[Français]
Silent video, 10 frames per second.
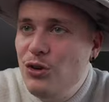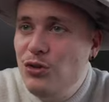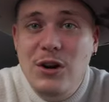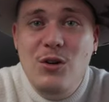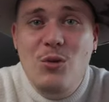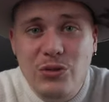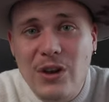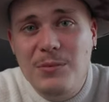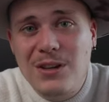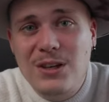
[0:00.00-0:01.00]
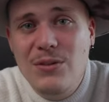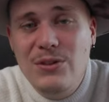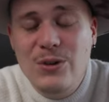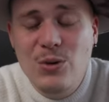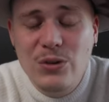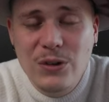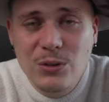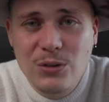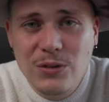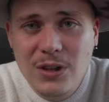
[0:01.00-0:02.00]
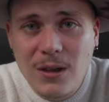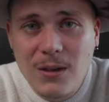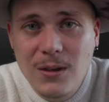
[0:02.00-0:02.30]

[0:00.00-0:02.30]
C'est le concept hein, de la vidéo, c'est de... c'est...